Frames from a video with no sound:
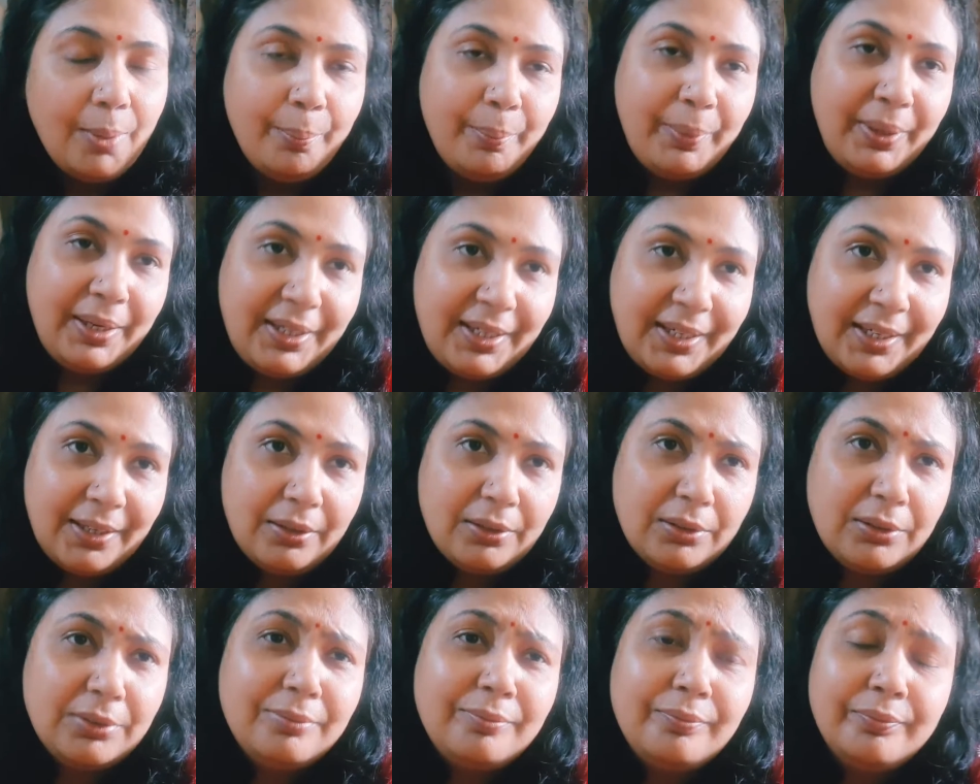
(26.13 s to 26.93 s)
बट
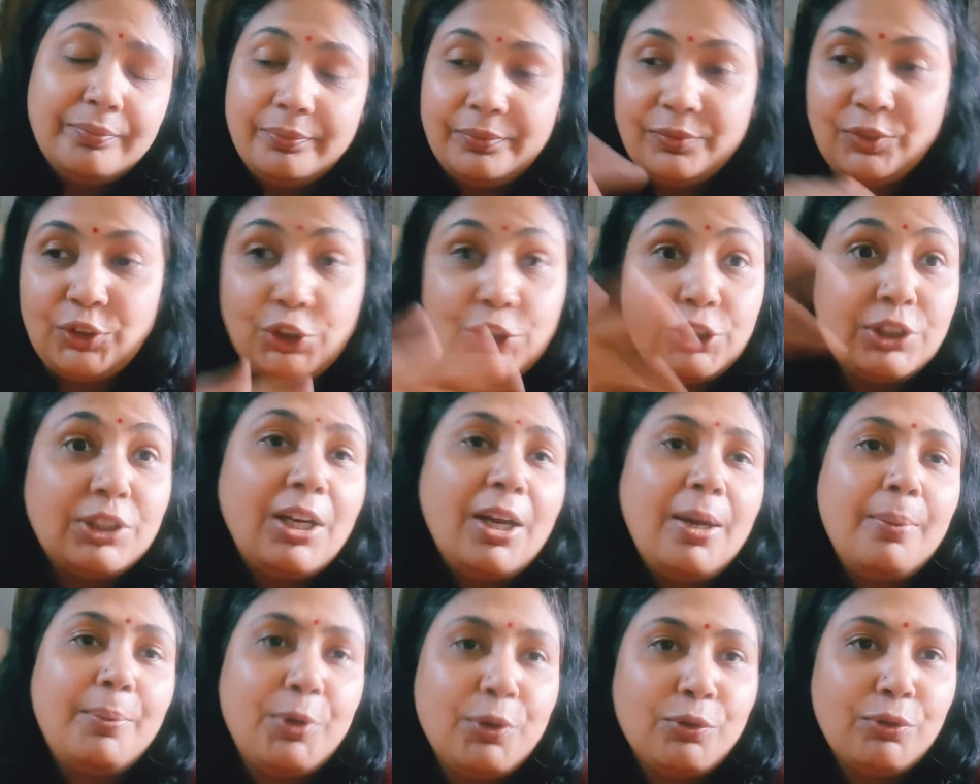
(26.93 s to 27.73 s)
uh,
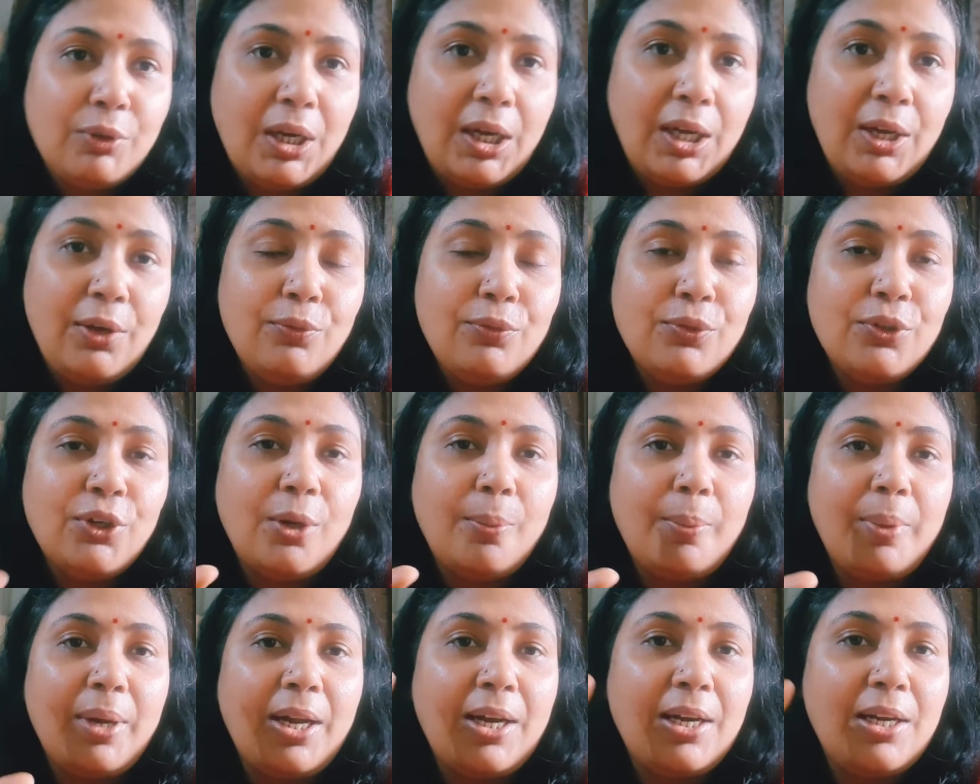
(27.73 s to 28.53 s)
जितना भी हुआ है वो
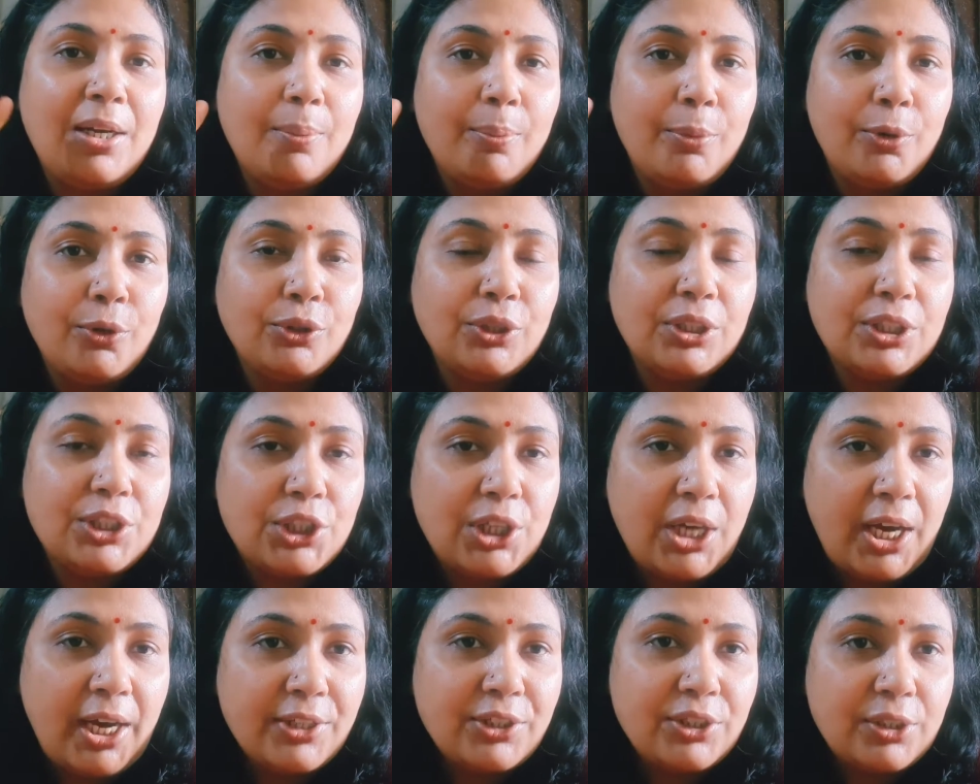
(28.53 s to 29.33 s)
हमारे लिए बहुत
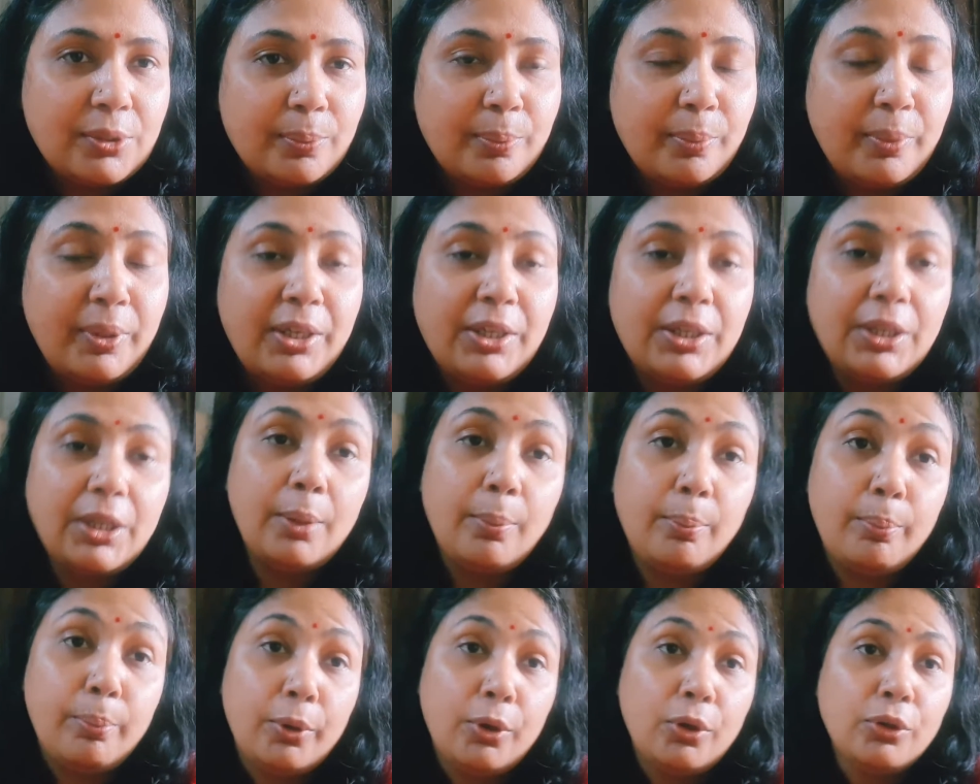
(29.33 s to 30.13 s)
अच्छा अचीवमेंट
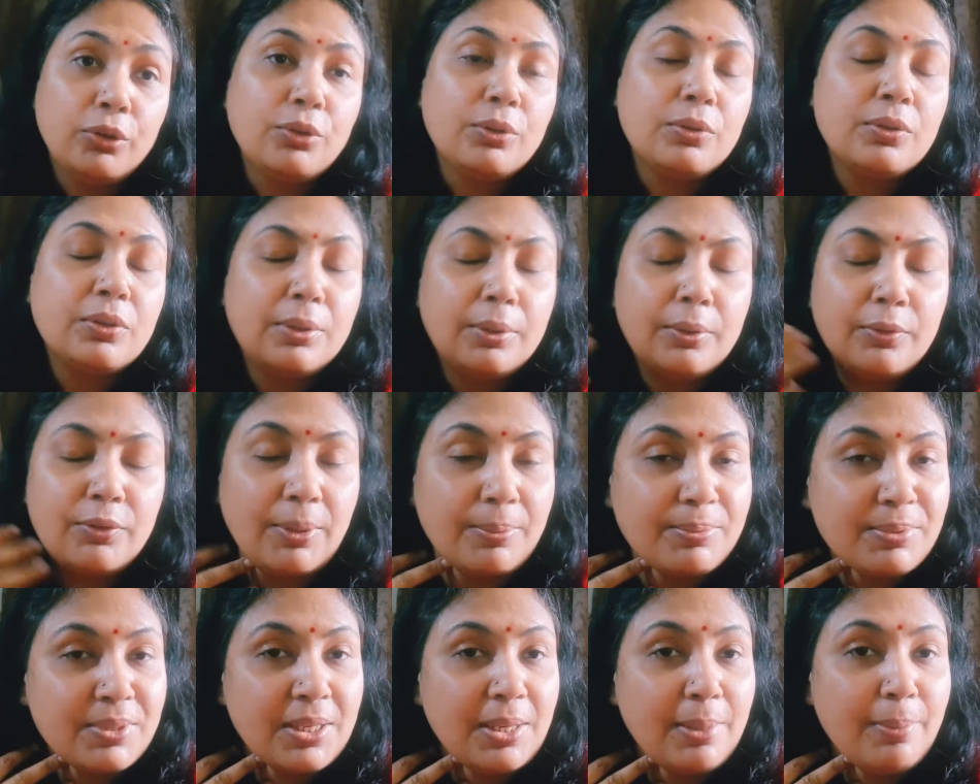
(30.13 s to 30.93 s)
है बहुत
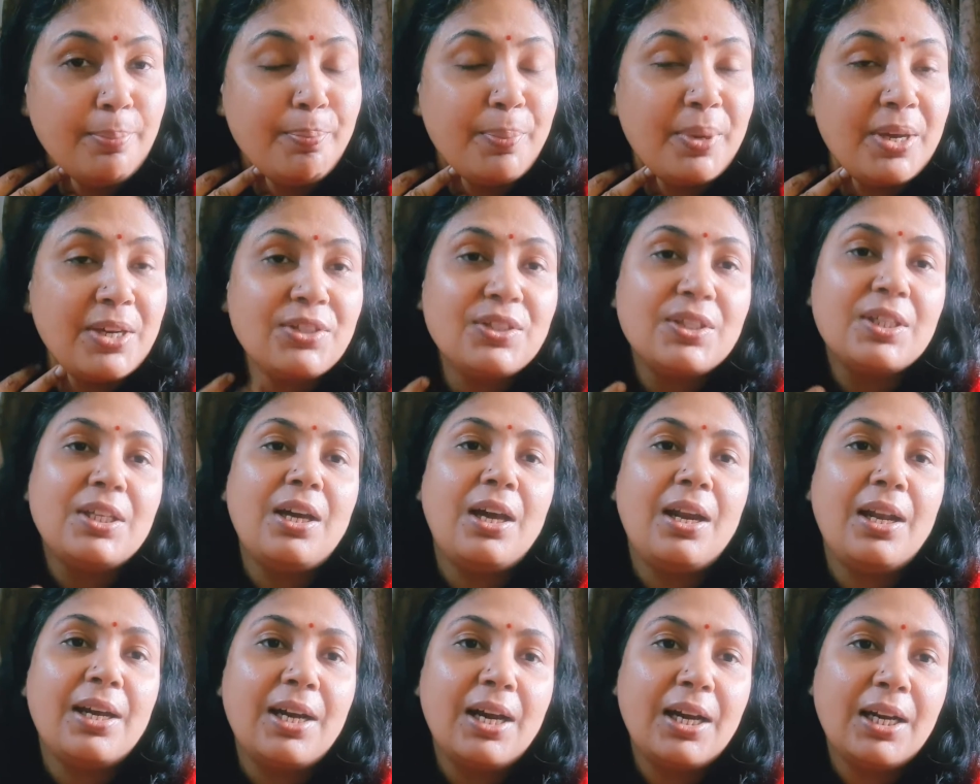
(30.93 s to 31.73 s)
सबसे बेस्ट
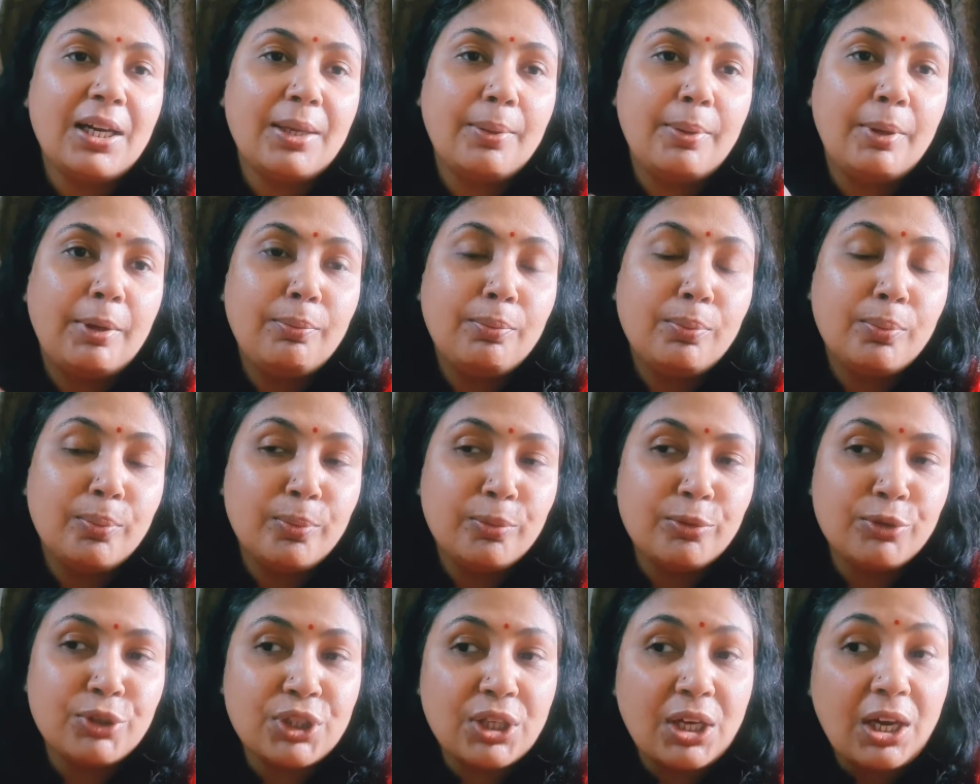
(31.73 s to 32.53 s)
क्या लगा कि
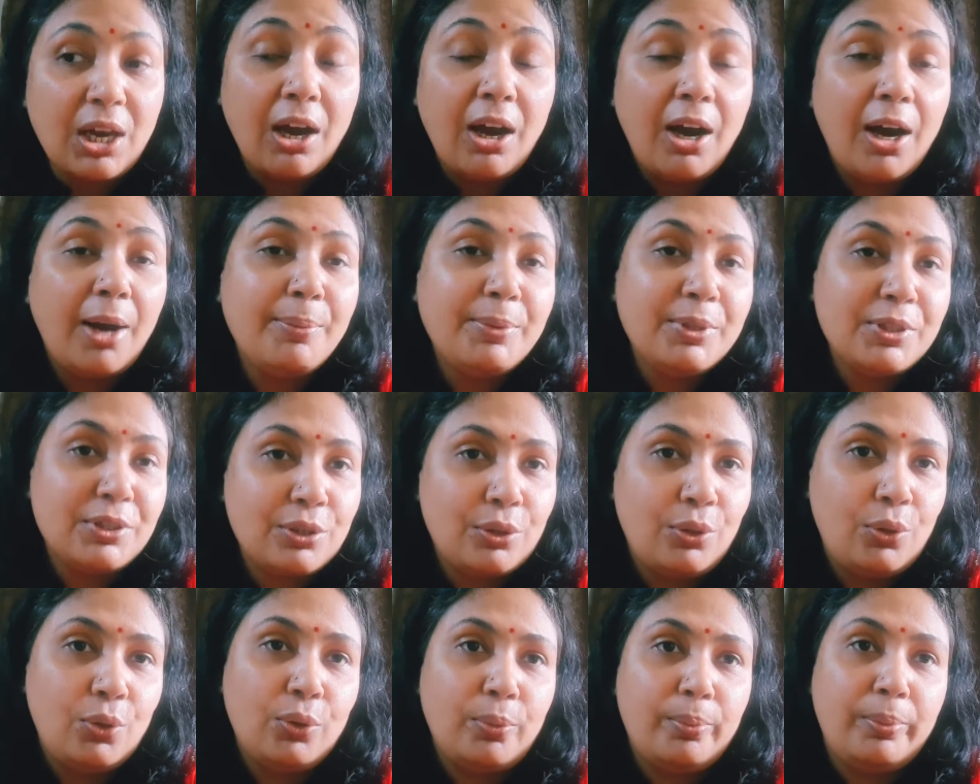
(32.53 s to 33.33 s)
मुझे आप
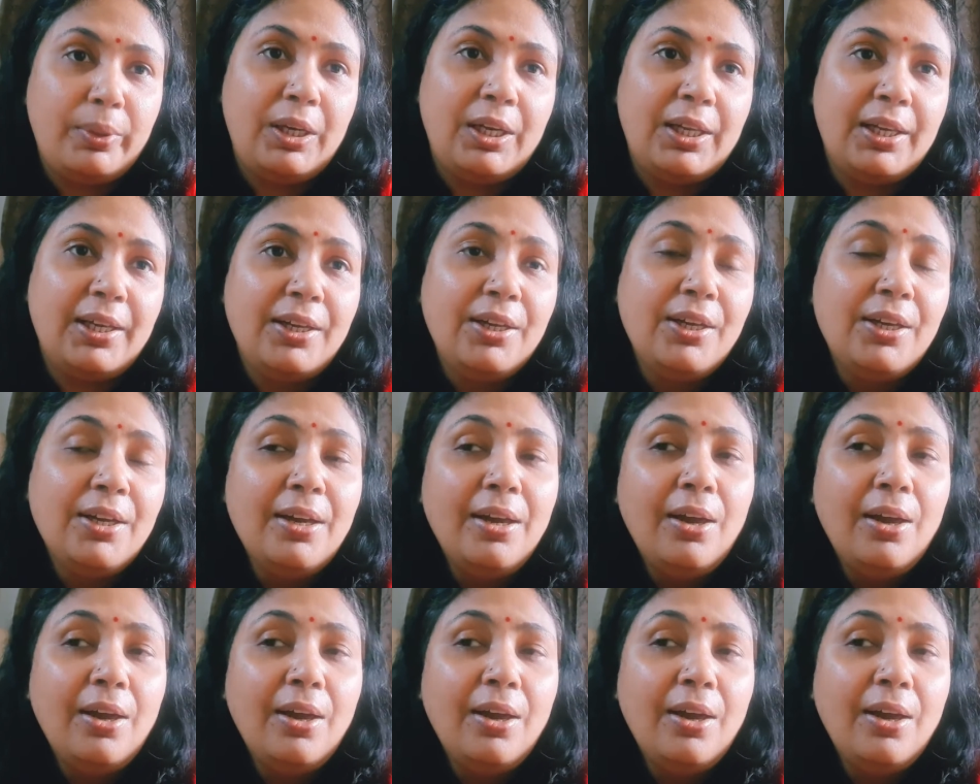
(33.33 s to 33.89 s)
जैसे लोग मिले